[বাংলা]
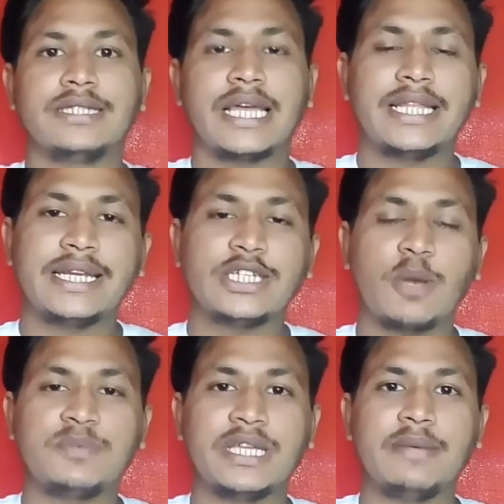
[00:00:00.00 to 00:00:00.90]
যাদেরকে
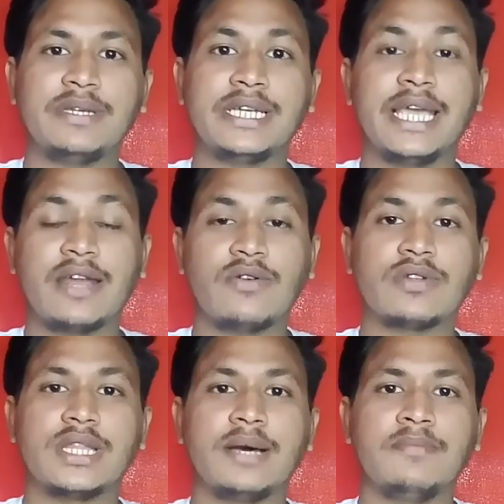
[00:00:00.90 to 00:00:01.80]
সবচেয়ে বেশি কেয়ার
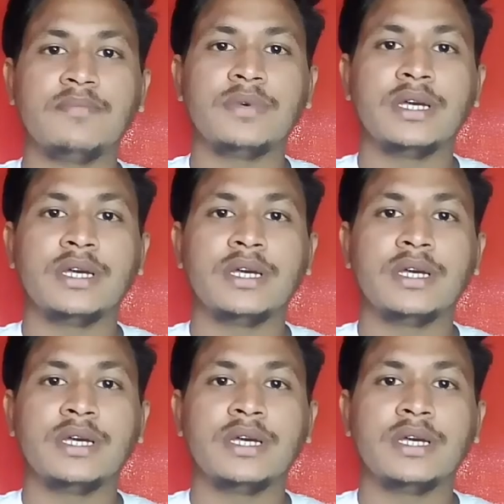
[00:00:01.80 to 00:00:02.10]
করতাম